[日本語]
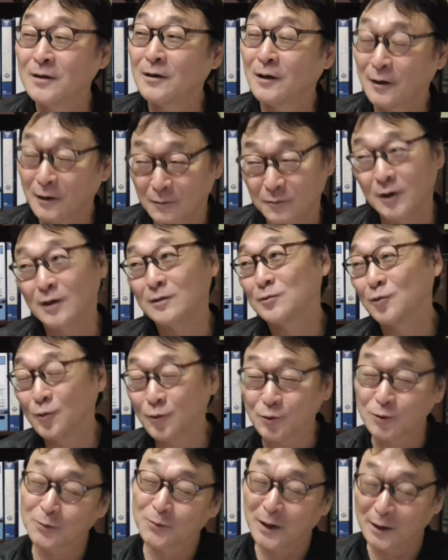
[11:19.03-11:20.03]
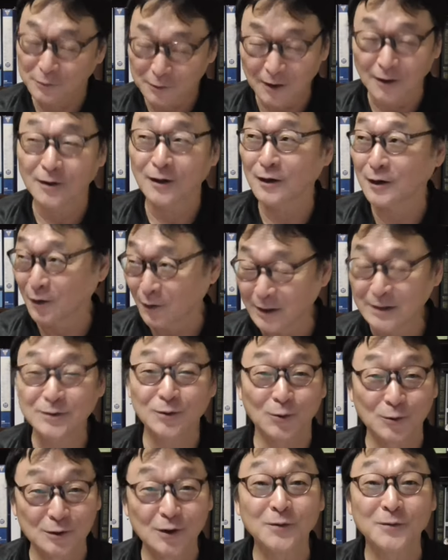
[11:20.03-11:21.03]
ああ、まあ、そういうこともあるかな、かわい
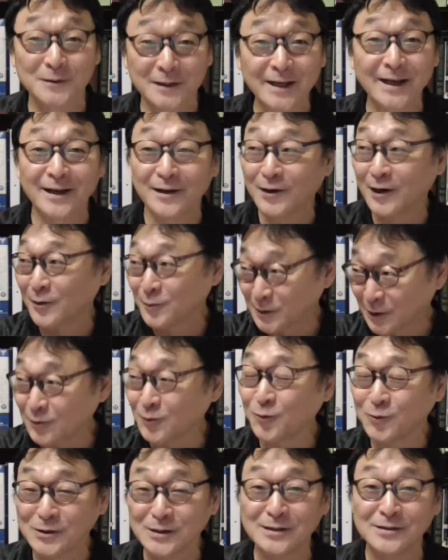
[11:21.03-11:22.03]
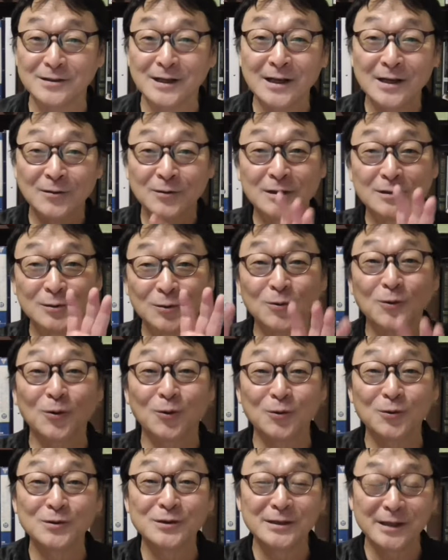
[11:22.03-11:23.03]
そうに思うで、あ、ほんだら乗り、で、その
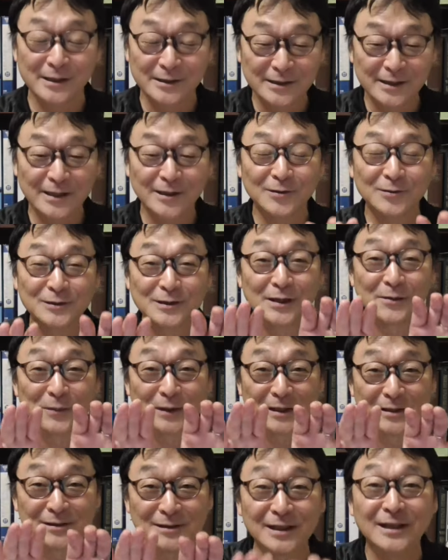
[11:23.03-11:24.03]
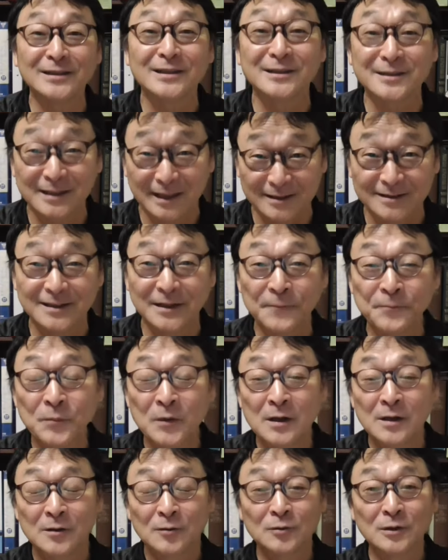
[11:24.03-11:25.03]
子の家、家、家まで連れてったん。
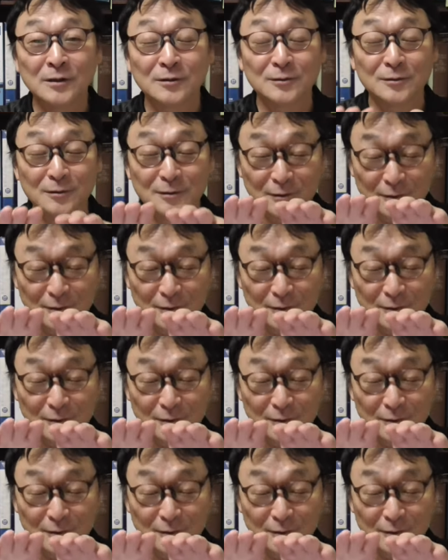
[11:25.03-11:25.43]
ほんで、